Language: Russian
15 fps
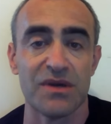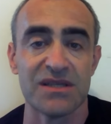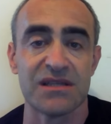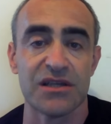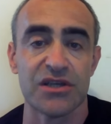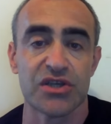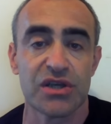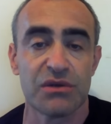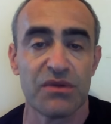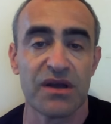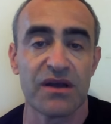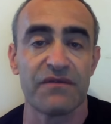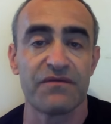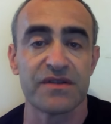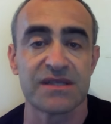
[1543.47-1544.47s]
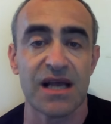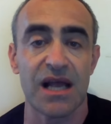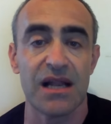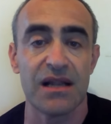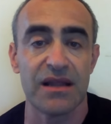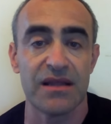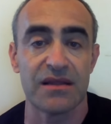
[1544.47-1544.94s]
мы слышим их
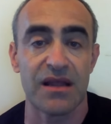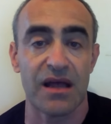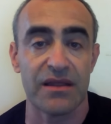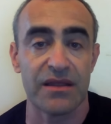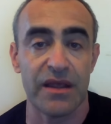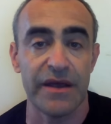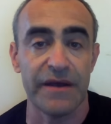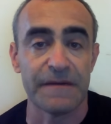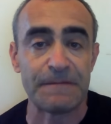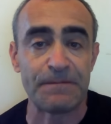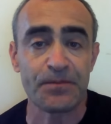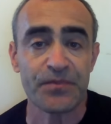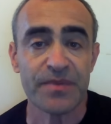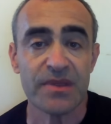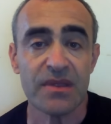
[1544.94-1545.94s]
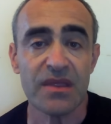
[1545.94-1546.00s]
официальные данные.